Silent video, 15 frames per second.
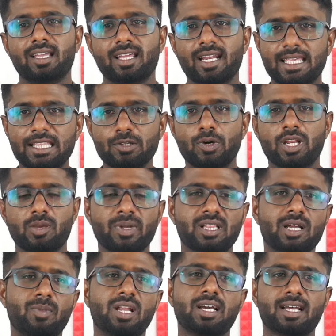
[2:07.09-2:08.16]
ஏன்னா இது வரைக்குமே
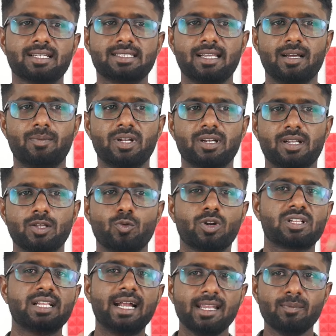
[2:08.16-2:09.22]
தமிழக அரசியல் அப்படின்றது
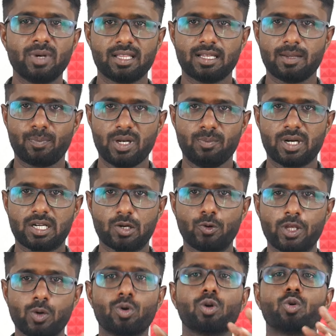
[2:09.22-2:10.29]
ஒரு தனி மனிதனை
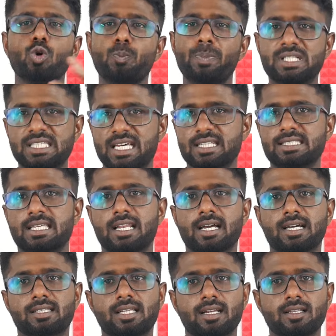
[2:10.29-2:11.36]
பின்பற்றக்கூடிய ஒரு குரூப்பிஸ்
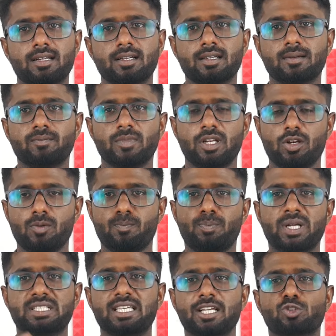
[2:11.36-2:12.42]
அரசியலாகத்தான் இருக்குது இன்னும்
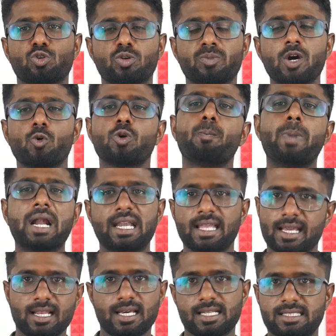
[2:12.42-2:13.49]
பச்சையாக சொல்லணும்னா ஒரு
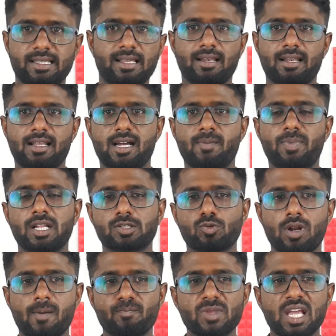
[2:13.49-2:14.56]
பண்ணையார் அரசியல் அப்படின்னு
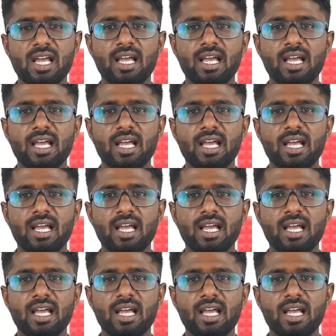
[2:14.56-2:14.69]
சொல்லலாம்